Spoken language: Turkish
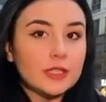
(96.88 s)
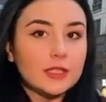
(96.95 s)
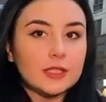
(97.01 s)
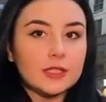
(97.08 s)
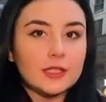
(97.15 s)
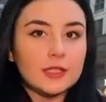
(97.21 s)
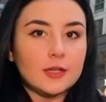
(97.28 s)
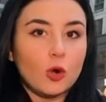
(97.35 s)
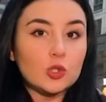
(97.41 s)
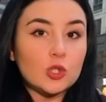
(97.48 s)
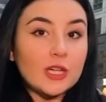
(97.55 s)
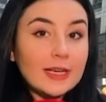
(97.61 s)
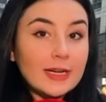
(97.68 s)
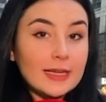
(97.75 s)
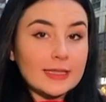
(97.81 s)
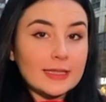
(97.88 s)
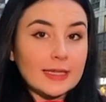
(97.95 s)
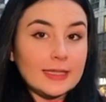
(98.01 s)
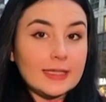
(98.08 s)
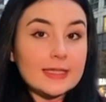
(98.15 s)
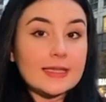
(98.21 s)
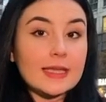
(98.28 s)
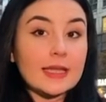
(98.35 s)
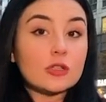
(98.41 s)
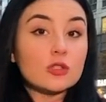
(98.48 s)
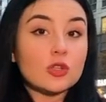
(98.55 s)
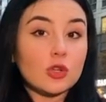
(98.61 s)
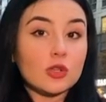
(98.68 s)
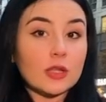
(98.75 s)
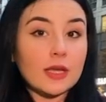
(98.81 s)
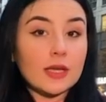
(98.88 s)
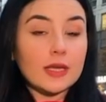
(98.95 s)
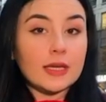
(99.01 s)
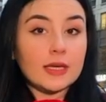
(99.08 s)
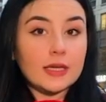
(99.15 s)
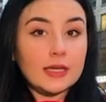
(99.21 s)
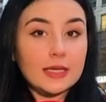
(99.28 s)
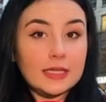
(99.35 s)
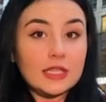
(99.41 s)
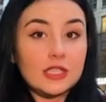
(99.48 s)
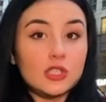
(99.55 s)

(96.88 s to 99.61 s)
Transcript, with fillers: e, Ocak ayındaki Senato'da e, ikinci